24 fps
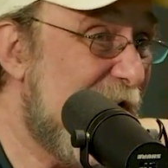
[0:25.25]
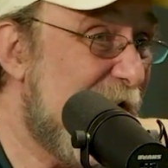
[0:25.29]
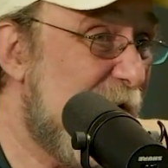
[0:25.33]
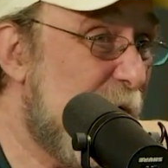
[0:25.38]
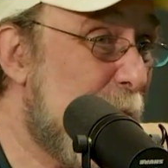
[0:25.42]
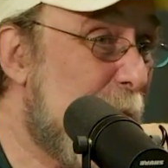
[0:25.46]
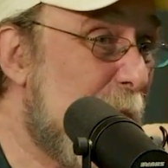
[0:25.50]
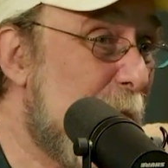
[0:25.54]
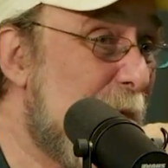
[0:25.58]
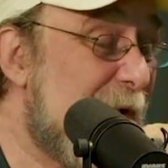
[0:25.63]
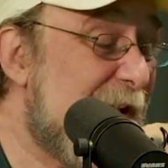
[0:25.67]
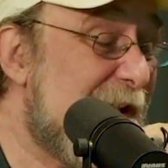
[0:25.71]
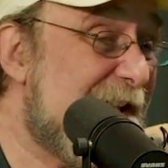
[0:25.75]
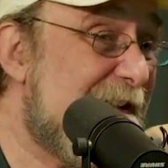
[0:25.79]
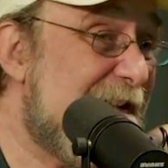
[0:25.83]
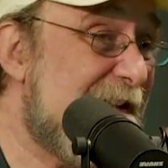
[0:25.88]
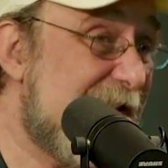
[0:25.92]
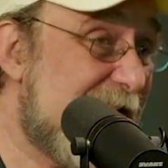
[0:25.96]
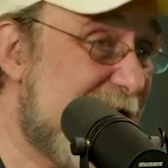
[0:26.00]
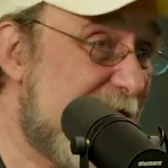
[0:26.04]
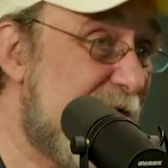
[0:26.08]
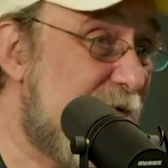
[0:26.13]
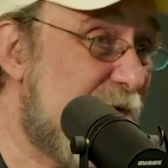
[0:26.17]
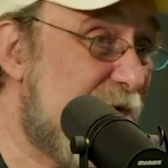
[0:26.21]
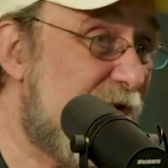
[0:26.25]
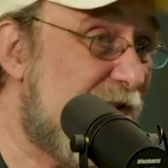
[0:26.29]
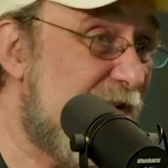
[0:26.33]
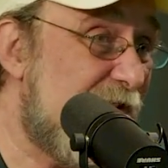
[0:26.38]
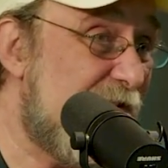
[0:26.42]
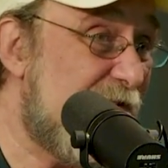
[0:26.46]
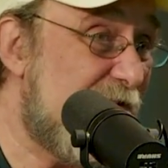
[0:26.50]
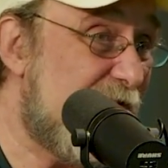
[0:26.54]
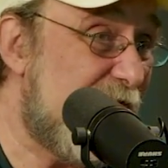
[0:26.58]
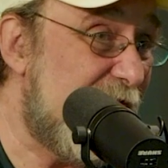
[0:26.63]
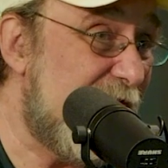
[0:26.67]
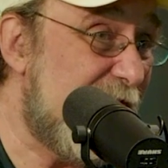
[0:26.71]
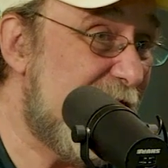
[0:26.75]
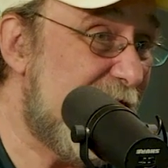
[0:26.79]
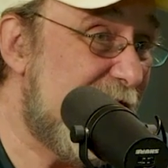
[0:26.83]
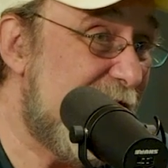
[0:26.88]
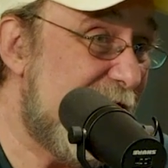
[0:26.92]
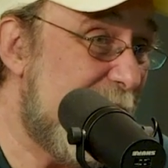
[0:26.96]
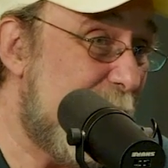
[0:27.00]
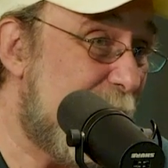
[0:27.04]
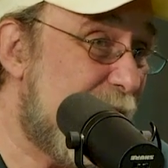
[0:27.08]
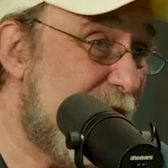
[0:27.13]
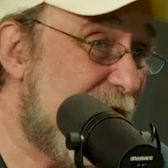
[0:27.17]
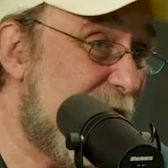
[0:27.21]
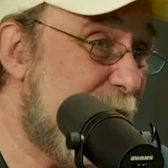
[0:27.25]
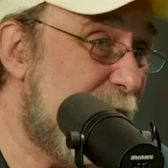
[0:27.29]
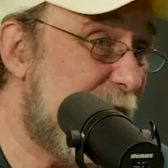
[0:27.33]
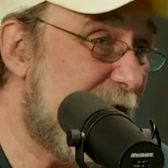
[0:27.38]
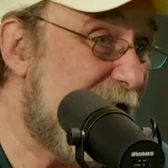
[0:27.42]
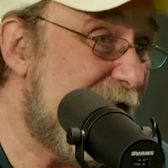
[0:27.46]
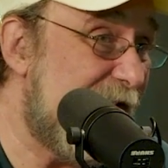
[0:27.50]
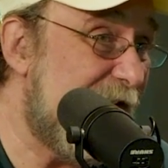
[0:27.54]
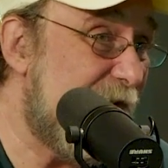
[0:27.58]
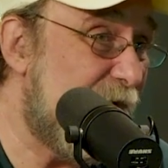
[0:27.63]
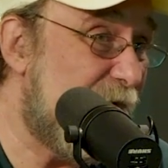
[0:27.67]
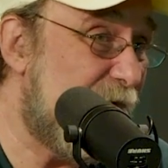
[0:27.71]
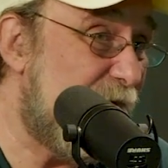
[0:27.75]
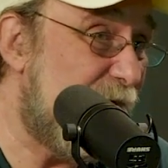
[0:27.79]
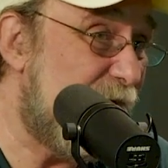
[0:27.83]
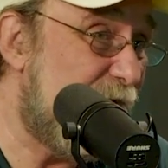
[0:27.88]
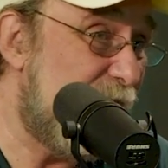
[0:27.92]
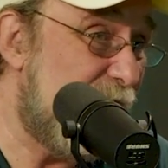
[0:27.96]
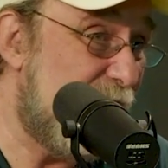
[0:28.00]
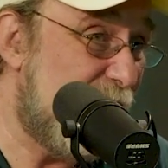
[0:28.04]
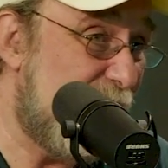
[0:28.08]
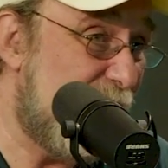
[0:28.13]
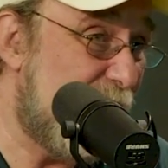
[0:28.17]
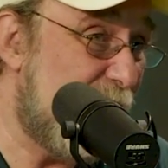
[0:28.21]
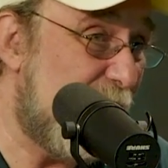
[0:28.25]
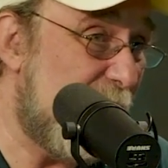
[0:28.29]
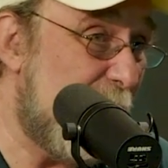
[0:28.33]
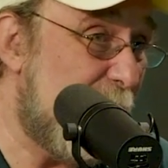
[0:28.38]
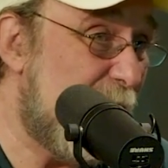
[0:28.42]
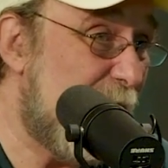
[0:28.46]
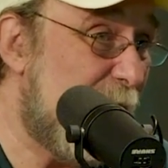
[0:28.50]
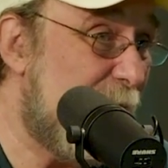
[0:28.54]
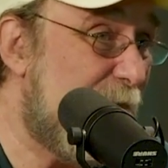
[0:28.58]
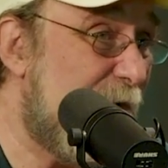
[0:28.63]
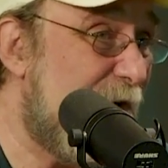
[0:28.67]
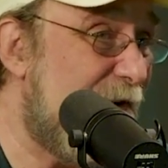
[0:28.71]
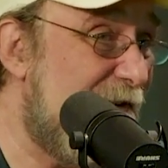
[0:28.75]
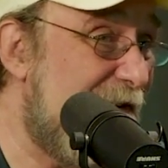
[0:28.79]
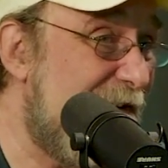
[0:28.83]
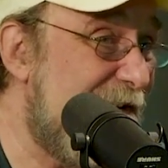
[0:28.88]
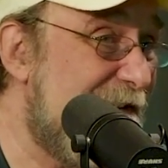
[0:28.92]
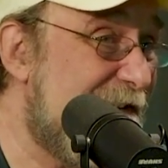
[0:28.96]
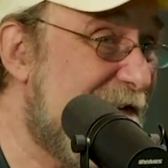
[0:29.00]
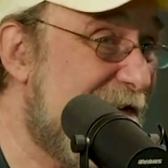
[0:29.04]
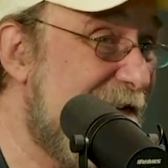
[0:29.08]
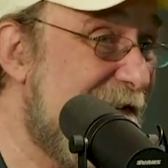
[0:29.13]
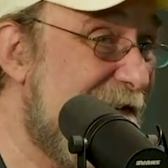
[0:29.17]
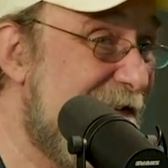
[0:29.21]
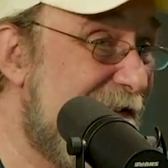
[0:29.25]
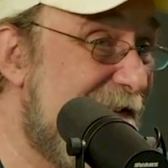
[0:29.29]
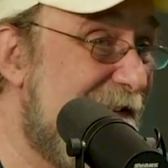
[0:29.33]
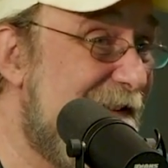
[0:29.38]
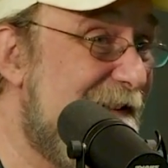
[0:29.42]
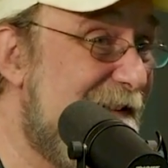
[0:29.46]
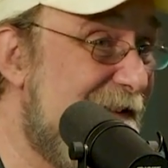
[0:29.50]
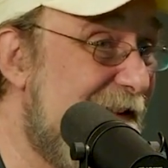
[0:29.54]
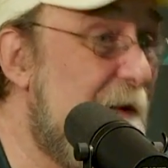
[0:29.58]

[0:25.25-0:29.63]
E o Palmeiras tinha ganho do Santos, né? Depois de perder o, o Campeonato Paulista. Ah.